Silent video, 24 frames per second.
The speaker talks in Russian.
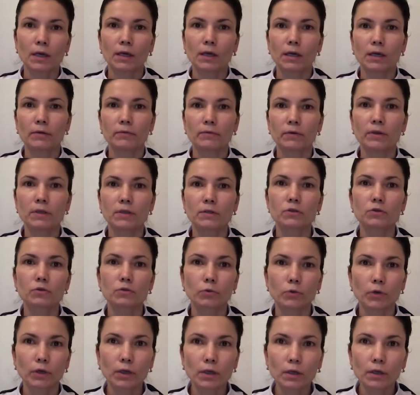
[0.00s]
или
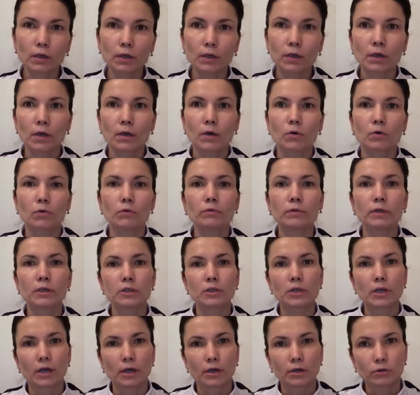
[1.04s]
водостойкий,
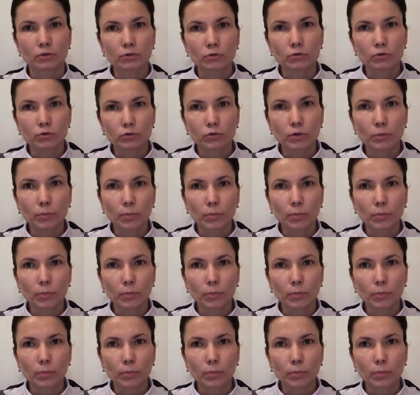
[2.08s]
увлажняет кожу